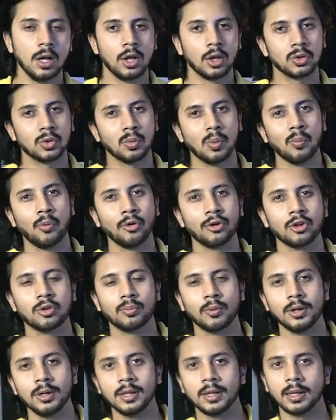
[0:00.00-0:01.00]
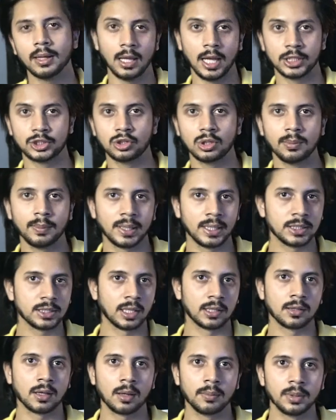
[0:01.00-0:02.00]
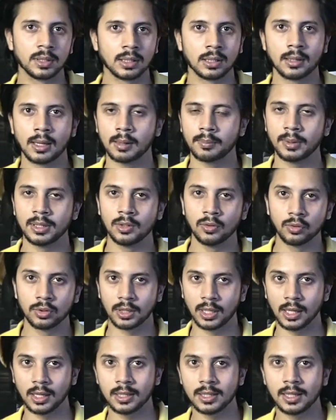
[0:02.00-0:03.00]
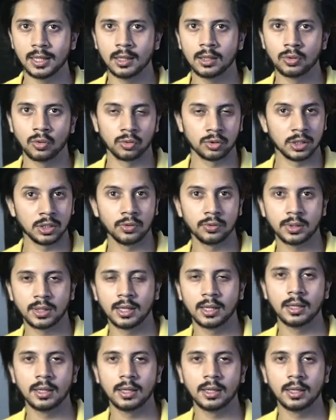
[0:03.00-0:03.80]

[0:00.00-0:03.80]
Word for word: तो वो बोनस पॉइंट ये है एक्चुअली मैंने ज्यादा अभी तक नेकबैंड यूज किए नहीं है दो तीन यूज किए